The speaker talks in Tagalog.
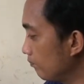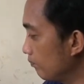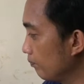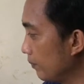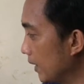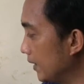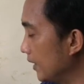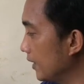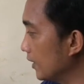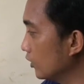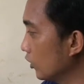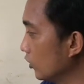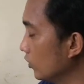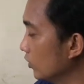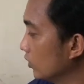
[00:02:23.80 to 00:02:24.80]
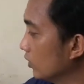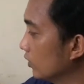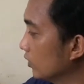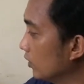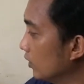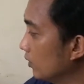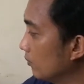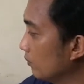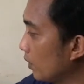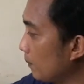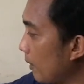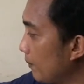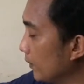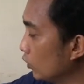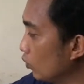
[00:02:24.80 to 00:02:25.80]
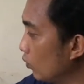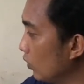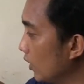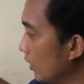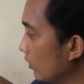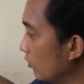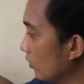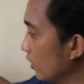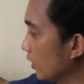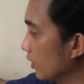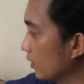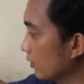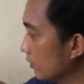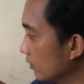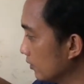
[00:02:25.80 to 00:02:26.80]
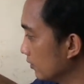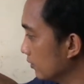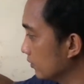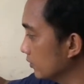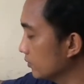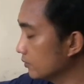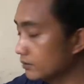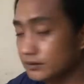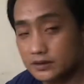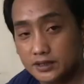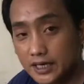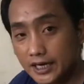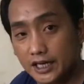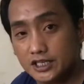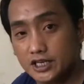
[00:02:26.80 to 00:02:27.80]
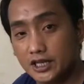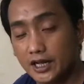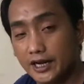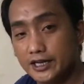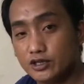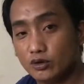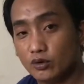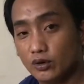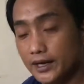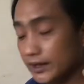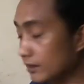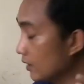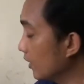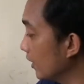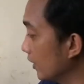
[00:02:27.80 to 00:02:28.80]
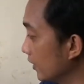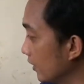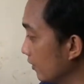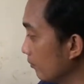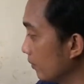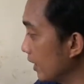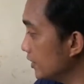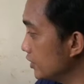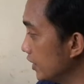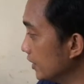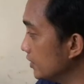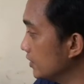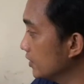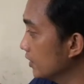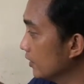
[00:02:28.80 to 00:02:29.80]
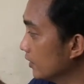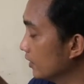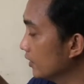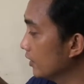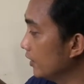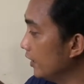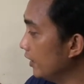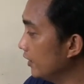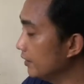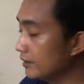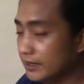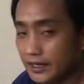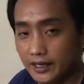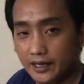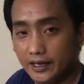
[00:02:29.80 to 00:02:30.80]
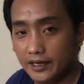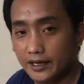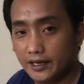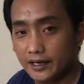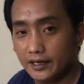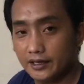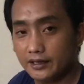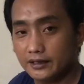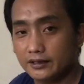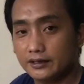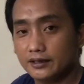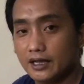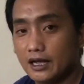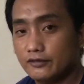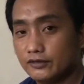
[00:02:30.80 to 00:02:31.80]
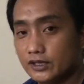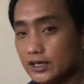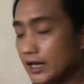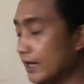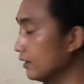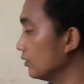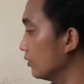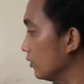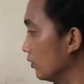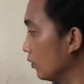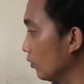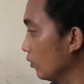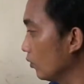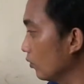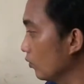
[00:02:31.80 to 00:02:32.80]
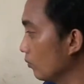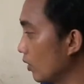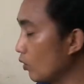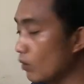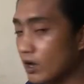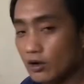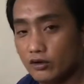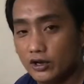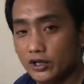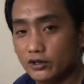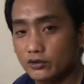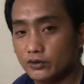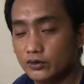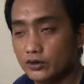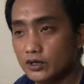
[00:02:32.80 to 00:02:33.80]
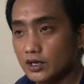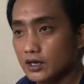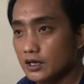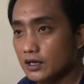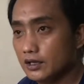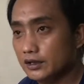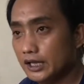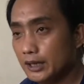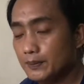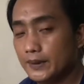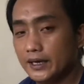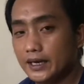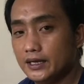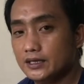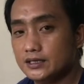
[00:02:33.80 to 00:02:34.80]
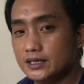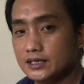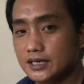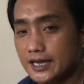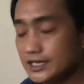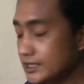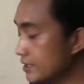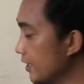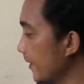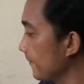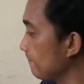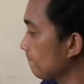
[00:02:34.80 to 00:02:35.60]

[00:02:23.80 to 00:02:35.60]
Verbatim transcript: balde na to, magpapatubo lang ako ng second generation ulit ng kanyang branches. And then, after that, kung makuha ko na yung tapering sa size niya,